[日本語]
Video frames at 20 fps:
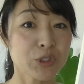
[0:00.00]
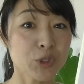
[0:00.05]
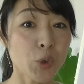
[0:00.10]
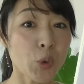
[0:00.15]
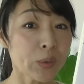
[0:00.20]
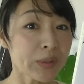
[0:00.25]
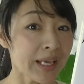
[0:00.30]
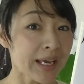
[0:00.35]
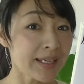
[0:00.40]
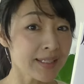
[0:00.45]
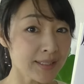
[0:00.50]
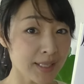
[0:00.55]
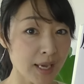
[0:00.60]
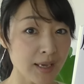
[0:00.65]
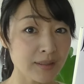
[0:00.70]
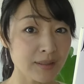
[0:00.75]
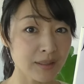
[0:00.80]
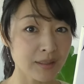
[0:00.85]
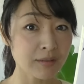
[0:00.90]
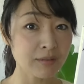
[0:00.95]
腸内
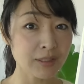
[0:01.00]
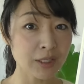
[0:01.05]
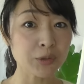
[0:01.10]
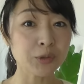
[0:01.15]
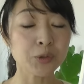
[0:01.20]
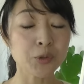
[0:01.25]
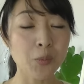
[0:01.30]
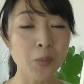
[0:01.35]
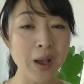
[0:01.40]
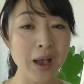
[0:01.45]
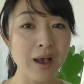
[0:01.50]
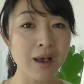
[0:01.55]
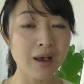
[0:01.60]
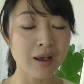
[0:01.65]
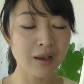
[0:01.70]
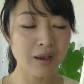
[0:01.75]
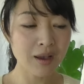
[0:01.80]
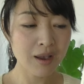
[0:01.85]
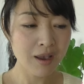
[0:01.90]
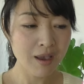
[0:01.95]
細菌っていうの
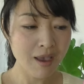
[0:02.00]
は